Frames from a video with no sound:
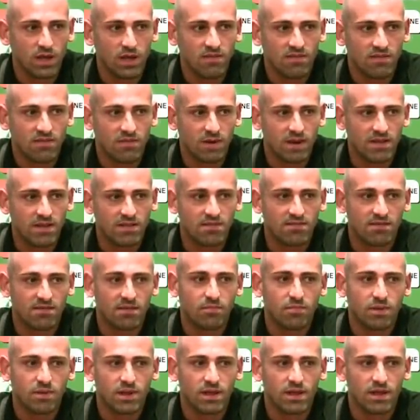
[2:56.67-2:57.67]
si parte
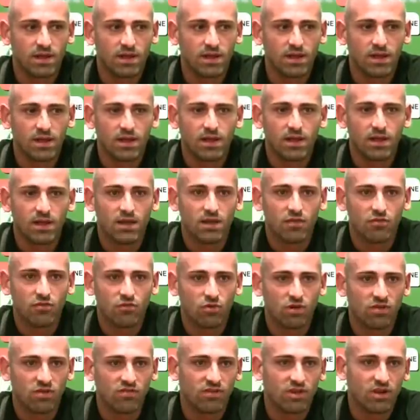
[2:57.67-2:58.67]
sempre
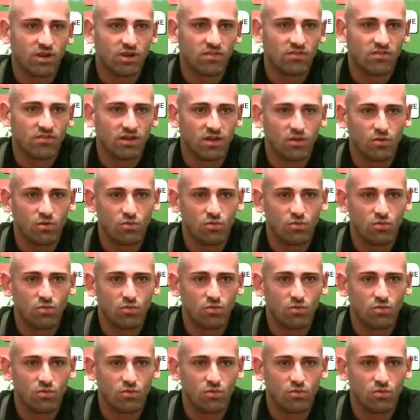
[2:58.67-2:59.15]
sulla 0-0,